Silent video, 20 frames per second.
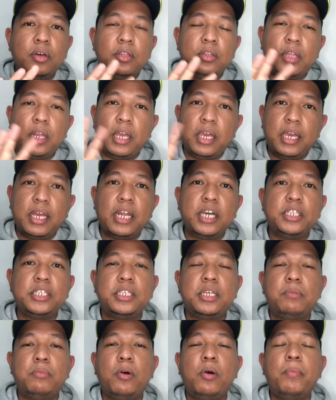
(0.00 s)
tricky lang
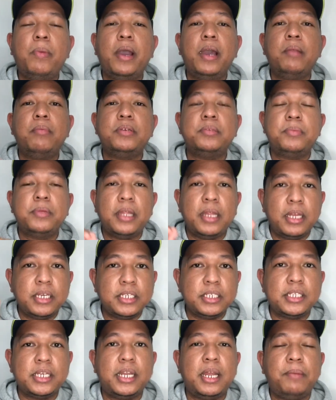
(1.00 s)
siya sa mobile, mas madali
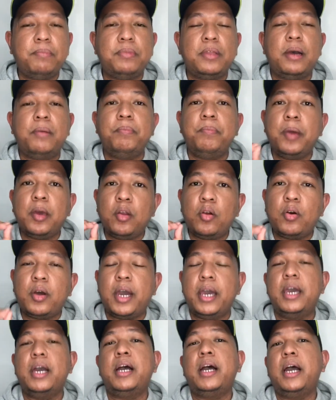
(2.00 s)
siya sa laptop, pero
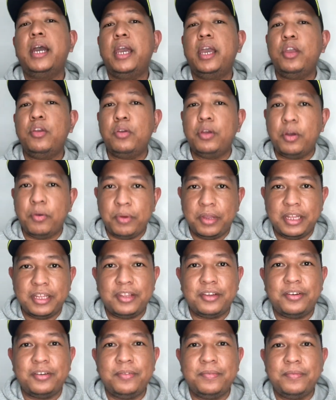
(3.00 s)
kayang-kaya niyong gawin
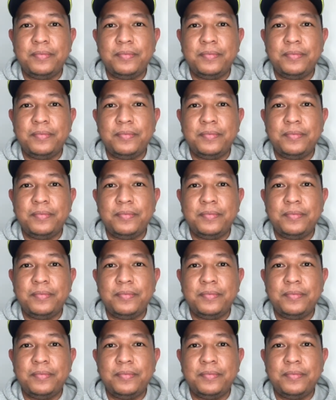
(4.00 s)
ito.